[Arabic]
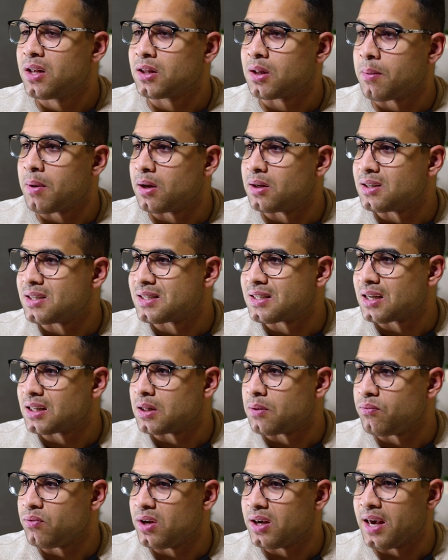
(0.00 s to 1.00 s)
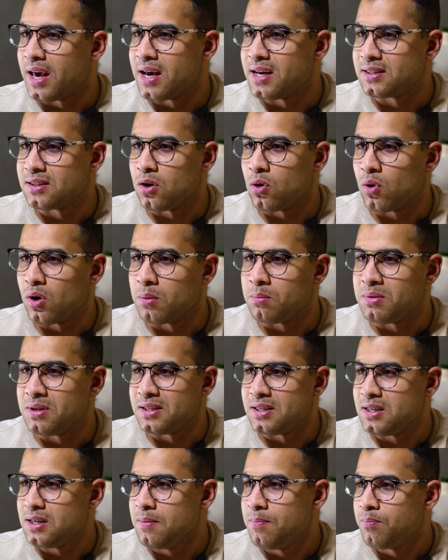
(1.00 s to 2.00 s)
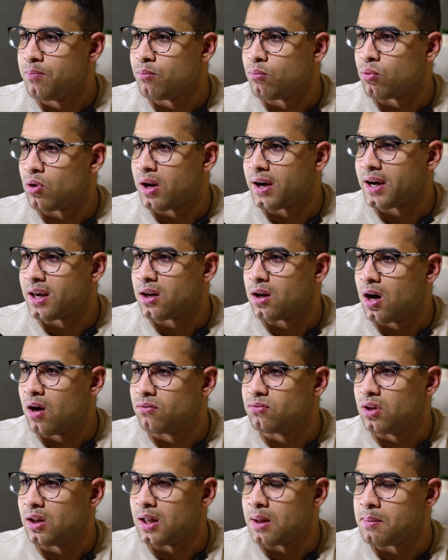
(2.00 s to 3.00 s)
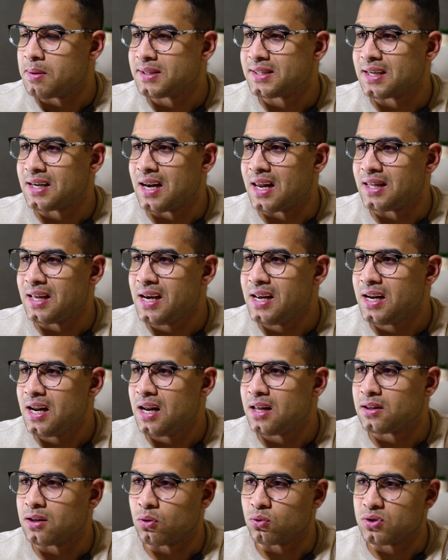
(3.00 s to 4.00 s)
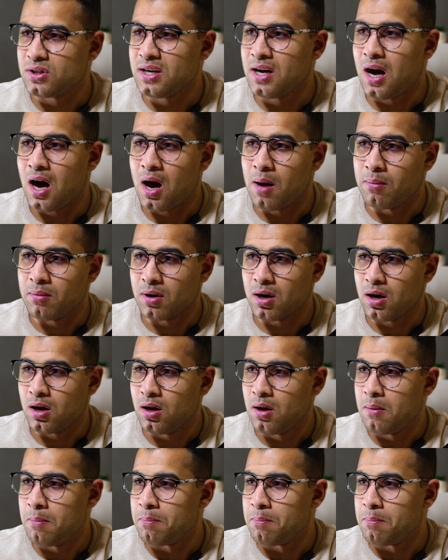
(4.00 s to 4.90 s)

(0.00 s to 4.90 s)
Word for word: طبعا تستخدم فيه جهاز اللي هو البي سي ولكن افضل نماذج لدينا لتوسيع عبر